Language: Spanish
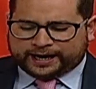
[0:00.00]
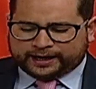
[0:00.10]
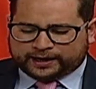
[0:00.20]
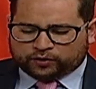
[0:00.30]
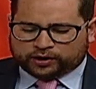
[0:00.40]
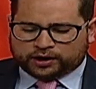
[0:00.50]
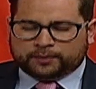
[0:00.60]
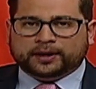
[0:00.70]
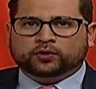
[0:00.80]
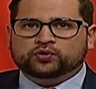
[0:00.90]
queja o
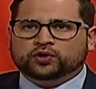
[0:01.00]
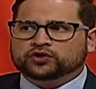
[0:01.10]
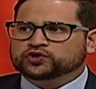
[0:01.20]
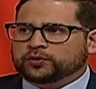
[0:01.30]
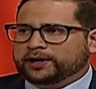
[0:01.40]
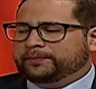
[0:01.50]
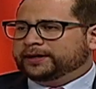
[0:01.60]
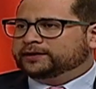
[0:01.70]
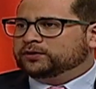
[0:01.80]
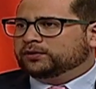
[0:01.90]
reclama alguno sobre el
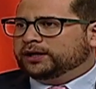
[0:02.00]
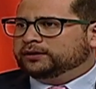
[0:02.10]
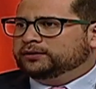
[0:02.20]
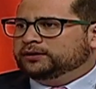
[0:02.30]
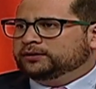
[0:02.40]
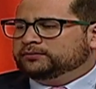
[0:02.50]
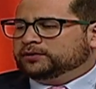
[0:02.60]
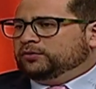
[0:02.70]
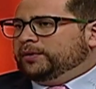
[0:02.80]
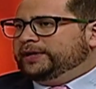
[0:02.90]
particular.
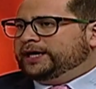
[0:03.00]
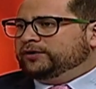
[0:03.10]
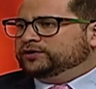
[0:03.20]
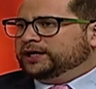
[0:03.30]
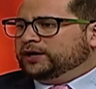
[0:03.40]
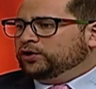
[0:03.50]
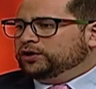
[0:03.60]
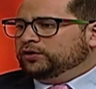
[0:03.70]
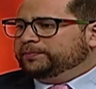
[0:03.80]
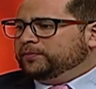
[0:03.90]
Como América no se quejó y
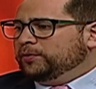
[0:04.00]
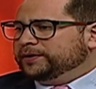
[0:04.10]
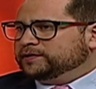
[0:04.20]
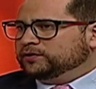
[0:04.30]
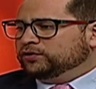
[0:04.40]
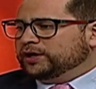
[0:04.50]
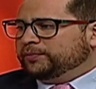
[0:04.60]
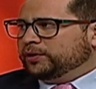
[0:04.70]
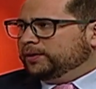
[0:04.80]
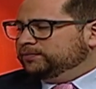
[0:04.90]
no, no presentó otra
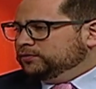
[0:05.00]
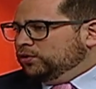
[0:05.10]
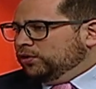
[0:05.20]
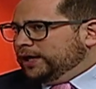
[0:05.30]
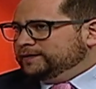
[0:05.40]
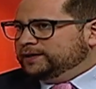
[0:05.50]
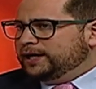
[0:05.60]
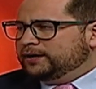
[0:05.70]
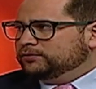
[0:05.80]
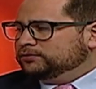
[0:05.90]
prueba, pues no lo
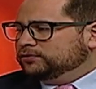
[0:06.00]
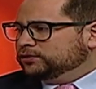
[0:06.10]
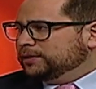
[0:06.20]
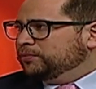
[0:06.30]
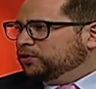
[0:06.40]
castigaron. bueno, pues